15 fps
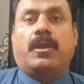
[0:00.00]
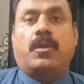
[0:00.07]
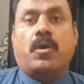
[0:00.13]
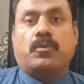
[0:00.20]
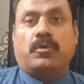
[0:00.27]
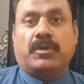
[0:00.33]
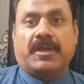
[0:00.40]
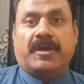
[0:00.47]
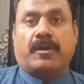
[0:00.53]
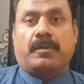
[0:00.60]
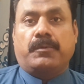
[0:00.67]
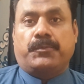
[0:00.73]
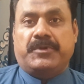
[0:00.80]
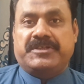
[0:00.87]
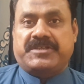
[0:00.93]
लोगों के
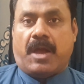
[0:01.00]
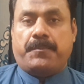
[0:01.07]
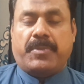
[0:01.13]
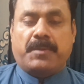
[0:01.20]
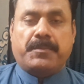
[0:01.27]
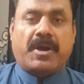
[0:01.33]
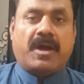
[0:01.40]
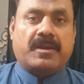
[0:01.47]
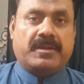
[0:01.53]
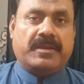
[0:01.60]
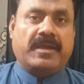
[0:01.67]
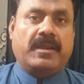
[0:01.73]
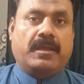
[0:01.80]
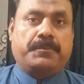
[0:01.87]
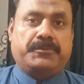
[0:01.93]
घरों में पुलिस छापे मार रही
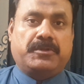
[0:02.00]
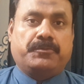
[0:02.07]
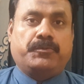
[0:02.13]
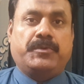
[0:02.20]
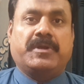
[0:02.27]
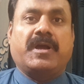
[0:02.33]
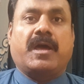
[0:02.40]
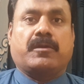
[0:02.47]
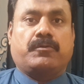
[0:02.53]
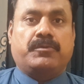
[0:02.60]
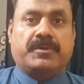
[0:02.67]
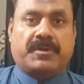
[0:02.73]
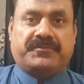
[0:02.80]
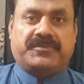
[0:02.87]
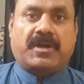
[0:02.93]
है लेकिन तक कोई
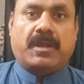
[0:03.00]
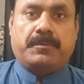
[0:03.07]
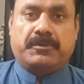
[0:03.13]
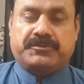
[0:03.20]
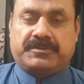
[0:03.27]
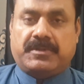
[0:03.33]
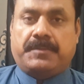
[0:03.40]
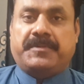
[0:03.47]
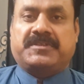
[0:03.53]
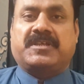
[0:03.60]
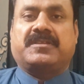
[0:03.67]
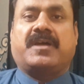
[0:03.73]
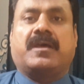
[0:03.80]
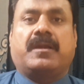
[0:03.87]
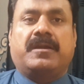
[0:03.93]
कारकुन गिरफ्तार नहीं हो सकता
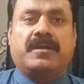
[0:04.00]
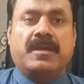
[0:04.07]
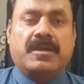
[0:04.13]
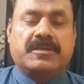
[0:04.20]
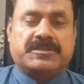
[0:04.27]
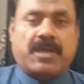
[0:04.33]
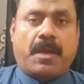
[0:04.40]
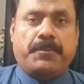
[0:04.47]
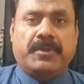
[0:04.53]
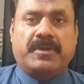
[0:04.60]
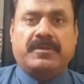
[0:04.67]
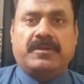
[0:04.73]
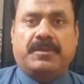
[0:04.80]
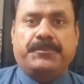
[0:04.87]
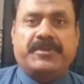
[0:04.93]
ततारण साहब भी
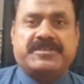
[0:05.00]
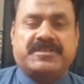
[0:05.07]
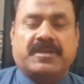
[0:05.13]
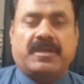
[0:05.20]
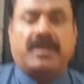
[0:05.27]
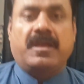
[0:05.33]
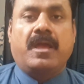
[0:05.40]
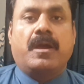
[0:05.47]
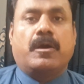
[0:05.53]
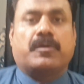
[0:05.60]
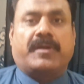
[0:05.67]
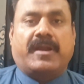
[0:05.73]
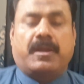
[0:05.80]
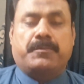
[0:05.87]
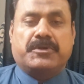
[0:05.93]
नहीं मिल सकें
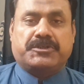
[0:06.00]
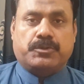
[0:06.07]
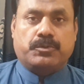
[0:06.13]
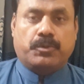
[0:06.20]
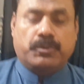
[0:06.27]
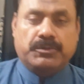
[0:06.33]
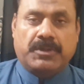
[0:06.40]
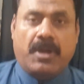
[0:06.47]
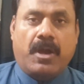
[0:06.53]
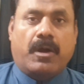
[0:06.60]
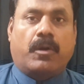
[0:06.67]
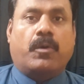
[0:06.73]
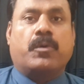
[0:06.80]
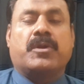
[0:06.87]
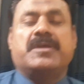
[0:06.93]
राना मशहूद
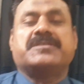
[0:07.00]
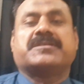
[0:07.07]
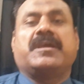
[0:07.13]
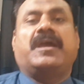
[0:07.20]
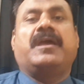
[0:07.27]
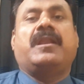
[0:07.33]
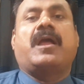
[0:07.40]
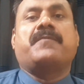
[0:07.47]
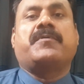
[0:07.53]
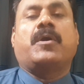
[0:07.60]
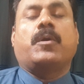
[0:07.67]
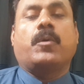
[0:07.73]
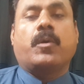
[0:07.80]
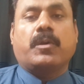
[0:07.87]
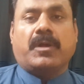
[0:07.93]
और इसके अलावा
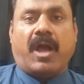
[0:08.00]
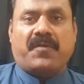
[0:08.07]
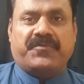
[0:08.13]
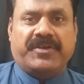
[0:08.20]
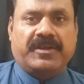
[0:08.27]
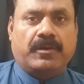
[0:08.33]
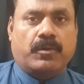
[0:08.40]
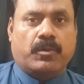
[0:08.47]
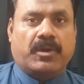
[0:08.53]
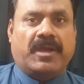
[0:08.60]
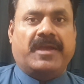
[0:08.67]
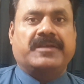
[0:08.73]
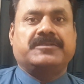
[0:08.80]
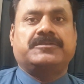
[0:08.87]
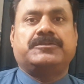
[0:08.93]
और और काफ़ी लोग
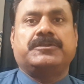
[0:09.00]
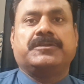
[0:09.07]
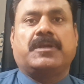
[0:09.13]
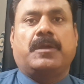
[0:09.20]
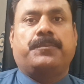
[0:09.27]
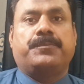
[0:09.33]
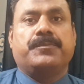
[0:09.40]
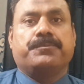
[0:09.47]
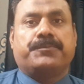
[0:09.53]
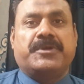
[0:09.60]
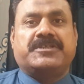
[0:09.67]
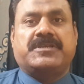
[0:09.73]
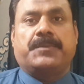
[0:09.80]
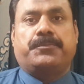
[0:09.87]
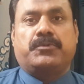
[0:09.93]
हैं जिनके
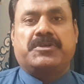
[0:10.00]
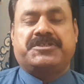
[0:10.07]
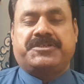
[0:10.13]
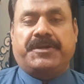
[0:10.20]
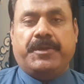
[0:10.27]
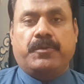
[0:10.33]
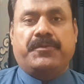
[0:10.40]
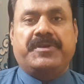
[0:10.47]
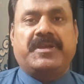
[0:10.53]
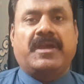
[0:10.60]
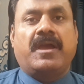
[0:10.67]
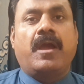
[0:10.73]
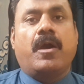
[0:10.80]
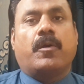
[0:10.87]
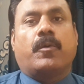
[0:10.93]
पीछे पुलिस चढ़ी हुई
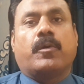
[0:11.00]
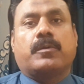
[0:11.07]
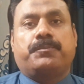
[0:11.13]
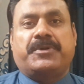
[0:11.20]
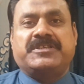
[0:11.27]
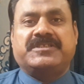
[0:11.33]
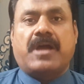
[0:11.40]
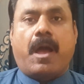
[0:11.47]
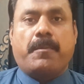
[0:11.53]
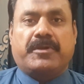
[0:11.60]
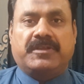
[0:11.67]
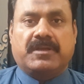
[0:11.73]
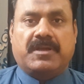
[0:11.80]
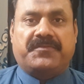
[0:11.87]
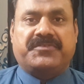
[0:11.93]
है और पंजाब
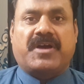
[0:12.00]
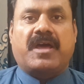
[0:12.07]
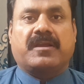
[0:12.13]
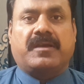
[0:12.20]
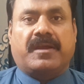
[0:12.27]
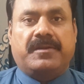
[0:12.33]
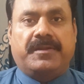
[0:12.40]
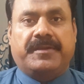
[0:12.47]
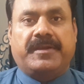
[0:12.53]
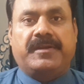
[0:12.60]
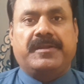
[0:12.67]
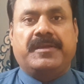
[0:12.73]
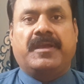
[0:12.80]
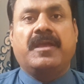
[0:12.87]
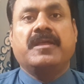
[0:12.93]
के गिरफ्तार करने के
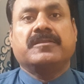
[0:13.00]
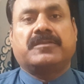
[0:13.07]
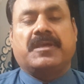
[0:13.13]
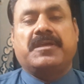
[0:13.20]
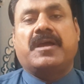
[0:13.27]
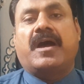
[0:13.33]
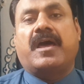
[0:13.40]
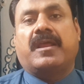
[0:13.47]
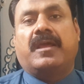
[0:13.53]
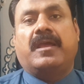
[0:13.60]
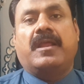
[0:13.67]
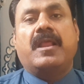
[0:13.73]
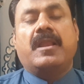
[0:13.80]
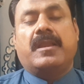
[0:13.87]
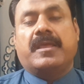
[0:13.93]
लिए तैयार
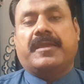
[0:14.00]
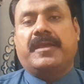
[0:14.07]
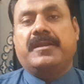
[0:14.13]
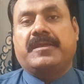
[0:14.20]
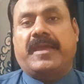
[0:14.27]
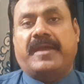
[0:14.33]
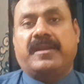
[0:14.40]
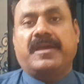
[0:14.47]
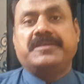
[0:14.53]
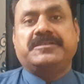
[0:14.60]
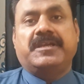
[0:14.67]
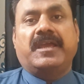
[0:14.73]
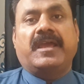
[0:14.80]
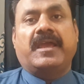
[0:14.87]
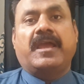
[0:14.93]
है लेकिन कहना
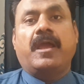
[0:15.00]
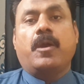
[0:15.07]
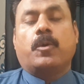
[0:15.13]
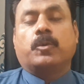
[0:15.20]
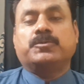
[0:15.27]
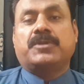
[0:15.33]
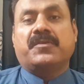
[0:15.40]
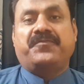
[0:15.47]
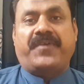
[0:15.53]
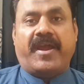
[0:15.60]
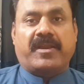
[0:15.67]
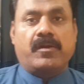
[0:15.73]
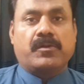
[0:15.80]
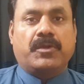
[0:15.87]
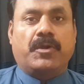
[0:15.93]
यह है उधर
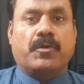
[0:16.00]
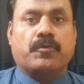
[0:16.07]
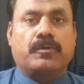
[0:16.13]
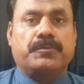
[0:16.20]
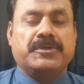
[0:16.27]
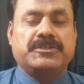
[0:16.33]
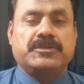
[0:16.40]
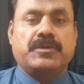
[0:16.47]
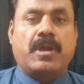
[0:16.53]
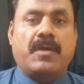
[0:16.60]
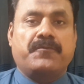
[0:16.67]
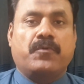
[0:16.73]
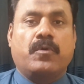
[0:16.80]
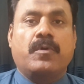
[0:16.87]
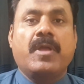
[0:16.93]
फेडरल की हुकूमत जो है
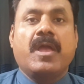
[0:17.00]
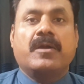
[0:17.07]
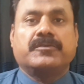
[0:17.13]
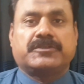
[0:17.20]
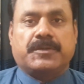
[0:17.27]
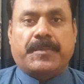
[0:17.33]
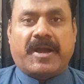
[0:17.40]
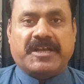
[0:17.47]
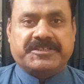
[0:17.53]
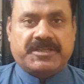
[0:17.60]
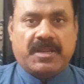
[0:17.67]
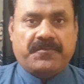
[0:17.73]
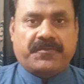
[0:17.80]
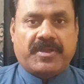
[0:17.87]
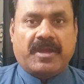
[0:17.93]
वो शबाज
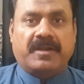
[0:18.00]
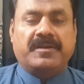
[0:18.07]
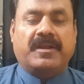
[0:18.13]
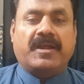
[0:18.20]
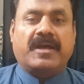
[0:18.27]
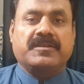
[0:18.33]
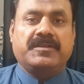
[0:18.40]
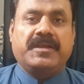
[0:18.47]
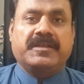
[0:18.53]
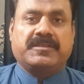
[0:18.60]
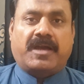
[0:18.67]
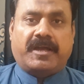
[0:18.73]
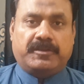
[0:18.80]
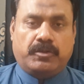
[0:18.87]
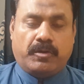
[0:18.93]
शरीफ के अंडर आ रही है
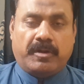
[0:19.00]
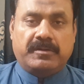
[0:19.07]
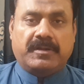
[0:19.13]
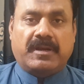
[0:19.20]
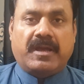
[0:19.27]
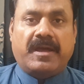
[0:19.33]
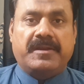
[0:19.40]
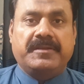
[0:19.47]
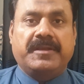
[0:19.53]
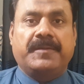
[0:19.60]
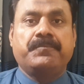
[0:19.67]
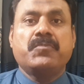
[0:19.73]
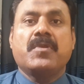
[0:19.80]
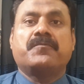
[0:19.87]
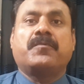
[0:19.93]
तहजीब के अंडर आ रही
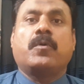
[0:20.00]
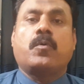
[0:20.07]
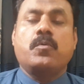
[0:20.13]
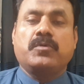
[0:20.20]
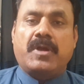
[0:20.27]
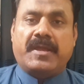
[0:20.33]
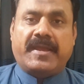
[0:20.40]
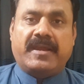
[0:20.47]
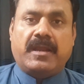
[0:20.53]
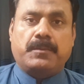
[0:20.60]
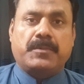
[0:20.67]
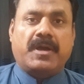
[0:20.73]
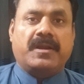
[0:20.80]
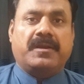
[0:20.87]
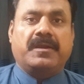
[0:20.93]
है वो उनका कहना
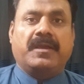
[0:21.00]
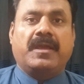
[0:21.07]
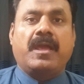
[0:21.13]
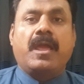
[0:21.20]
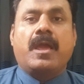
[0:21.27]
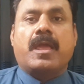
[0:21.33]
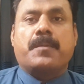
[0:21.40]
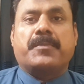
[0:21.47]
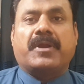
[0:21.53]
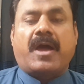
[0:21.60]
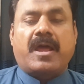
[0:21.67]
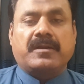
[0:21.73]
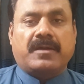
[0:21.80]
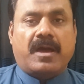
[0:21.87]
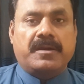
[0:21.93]
मान रहे हैं
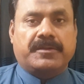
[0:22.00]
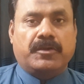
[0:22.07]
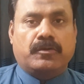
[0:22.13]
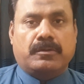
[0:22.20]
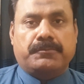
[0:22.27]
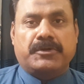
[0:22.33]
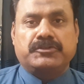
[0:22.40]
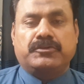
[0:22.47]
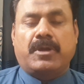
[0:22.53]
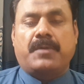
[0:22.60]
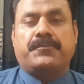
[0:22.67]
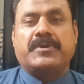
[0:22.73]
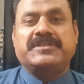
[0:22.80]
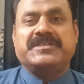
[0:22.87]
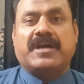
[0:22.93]
इमरान खान की हुकूमत जो
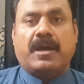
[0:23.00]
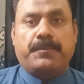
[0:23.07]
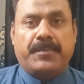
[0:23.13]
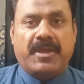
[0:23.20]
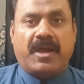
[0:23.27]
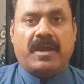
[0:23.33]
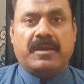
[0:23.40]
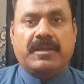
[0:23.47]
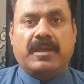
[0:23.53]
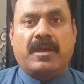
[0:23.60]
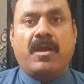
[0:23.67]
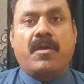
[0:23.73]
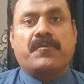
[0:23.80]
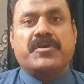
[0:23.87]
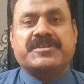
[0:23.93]
है पंजाब में आ रही
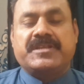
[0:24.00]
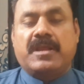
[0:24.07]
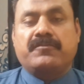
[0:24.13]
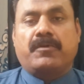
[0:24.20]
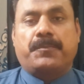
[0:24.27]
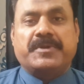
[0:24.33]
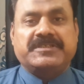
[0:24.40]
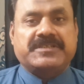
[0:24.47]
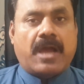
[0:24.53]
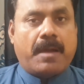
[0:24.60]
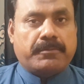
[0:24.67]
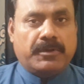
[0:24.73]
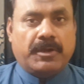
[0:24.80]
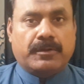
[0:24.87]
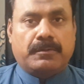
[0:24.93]
है इसलिए वो
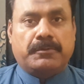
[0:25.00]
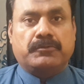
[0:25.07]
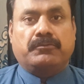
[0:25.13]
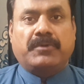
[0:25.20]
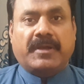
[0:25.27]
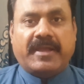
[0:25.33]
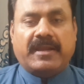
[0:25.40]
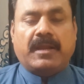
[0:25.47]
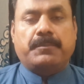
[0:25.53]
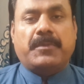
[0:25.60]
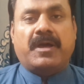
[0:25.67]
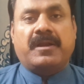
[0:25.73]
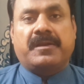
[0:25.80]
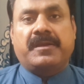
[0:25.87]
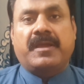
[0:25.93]
पंजाब की हुकूमत उनका कहना
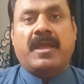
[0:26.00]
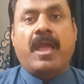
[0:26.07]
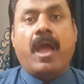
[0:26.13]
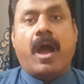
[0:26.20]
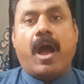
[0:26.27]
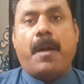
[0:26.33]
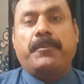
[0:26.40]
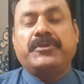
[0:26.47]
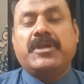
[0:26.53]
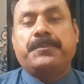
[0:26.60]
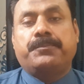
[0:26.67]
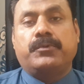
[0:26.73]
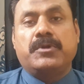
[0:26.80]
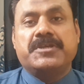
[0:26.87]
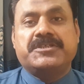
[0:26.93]
मान रही है अब ये
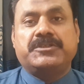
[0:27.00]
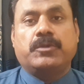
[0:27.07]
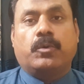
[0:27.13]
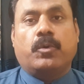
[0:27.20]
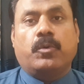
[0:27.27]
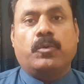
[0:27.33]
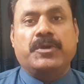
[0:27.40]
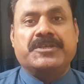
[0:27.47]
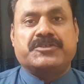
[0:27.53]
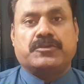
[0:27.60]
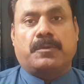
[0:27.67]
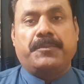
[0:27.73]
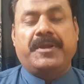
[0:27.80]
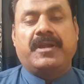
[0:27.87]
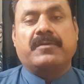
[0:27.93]
पुलिस दो
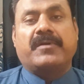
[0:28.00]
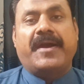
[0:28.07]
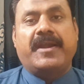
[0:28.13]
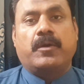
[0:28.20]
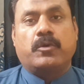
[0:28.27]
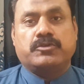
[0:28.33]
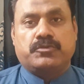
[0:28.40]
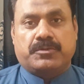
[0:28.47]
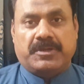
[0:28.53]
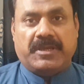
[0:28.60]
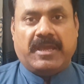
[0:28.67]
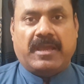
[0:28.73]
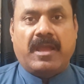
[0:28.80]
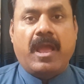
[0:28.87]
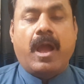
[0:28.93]
हिस्सों में डिवाइड हो
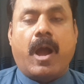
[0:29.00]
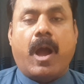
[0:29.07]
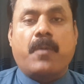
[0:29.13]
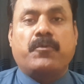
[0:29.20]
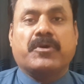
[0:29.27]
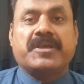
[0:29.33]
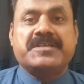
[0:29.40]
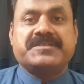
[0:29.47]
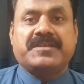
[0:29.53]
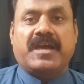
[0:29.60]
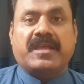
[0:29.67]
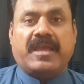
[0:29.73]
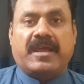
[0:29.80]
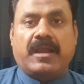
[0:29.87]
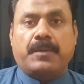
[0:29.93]
चुकी है अब वो
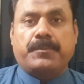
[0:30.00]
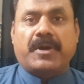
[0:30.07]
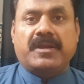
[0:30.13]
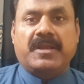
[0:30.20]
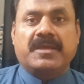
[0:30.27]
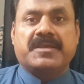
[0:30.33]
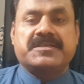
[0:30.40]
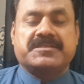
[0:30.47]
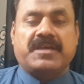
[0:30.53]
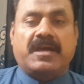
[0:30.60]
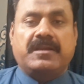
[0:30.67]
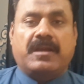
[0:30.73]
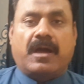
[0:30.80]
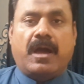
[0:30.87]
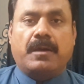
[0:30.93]
किसका कहना माने
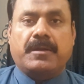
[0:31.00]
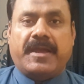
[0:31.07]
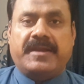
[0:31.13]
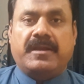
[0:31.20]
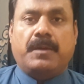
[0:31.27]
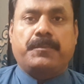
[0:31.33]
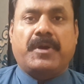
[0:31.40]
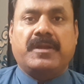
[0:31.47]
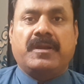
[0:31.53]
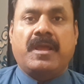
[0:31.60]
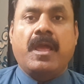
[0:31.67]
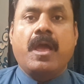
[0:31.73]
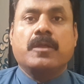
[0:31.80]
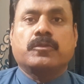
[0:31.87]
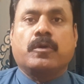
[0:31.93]
किसका ना कहना
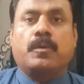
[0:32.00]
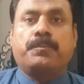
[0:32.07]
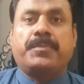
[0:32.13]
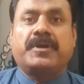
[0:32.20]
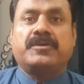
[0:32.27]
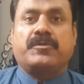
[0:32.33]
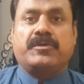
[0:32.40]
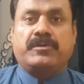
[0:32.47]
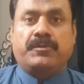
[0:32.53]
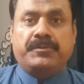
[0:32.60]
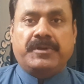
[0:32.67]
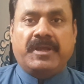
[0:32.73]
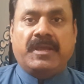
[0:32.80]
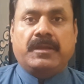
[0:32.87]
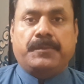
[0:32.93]
माने तो
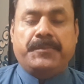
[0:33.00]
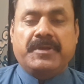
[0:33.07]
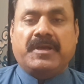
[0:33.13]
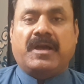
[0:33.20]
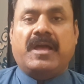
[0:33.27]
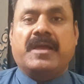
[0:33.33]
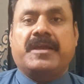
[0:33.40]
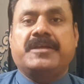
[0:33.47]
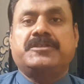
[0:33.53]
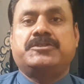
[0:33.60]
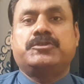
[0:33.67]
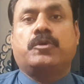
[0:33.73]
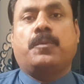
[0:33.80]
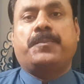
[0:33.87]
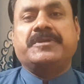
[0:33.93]
उन्होंने ये भी कहा कि
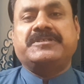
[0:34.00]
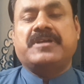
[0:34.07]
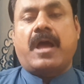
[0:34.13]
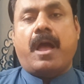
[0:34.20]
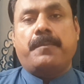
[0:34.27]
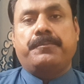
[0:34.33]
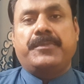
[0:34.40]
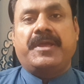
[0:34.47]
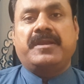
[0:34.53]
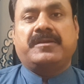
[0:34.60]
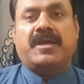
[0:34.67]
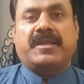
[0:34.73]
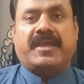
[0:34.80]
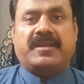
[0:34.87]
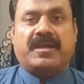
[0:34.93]
जो पंजाब में
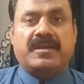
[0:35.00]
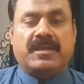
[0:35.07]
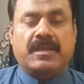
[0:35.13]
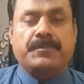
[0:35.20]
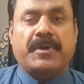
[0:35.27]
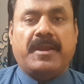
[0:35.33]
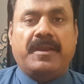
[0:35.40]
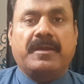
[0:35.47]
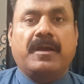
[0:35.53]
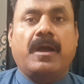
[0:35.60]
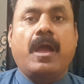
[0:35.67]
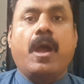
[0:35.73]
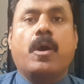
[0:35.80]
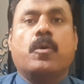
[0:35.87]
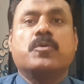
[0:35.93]
इनका कहना नहीं
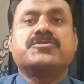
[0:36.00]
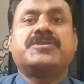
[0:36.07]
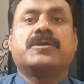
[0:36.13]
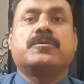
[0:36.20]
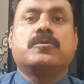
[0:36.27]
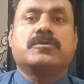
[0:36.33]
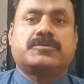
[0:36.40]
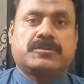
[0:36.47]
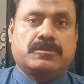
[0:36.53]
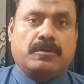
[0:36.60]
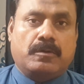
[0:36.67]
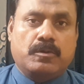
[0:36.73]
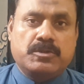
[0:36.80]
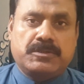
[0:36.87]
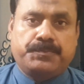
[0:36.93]
मानेगा उसे उस
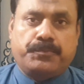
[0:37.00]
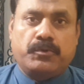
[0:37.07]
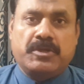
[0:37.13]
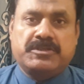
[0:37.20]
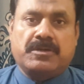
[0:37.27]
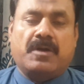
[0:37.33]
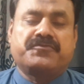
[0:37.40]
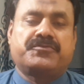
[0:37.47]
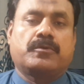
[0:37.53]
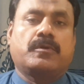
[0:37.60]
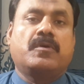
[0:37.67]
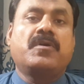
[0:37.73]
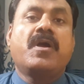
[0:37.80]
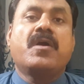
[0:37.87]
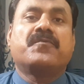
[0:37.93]
उस पुलिस अफसर को